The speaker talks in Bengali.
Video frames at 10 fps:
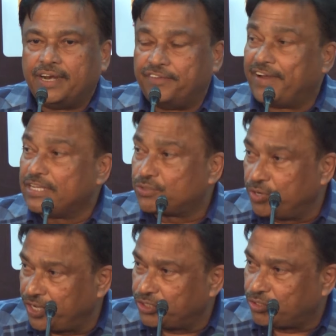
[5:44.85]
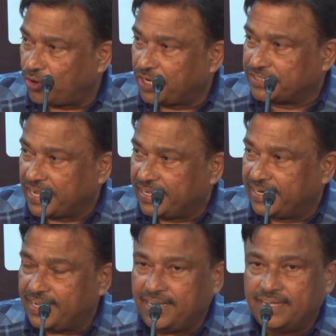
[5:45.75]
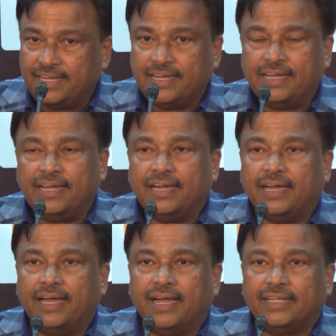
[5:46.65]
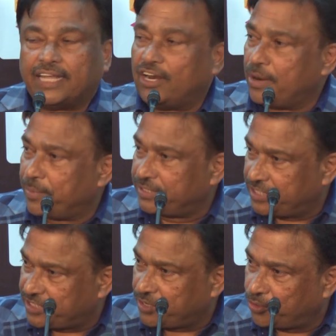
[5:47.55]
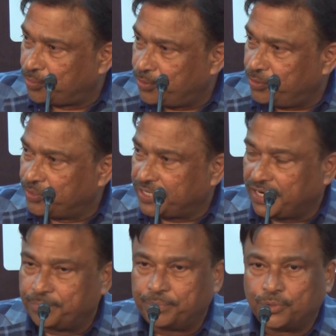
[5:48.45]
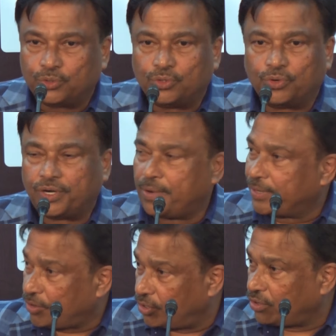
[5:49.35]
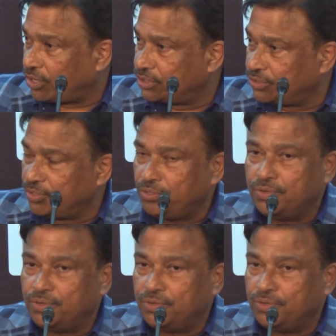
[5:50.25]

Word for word: রিভাইজ করে কিছু করা যায় কি না তাহলে আমরা চেষ্টা করব ওইটা নতুন করে আবার কল করার জন্য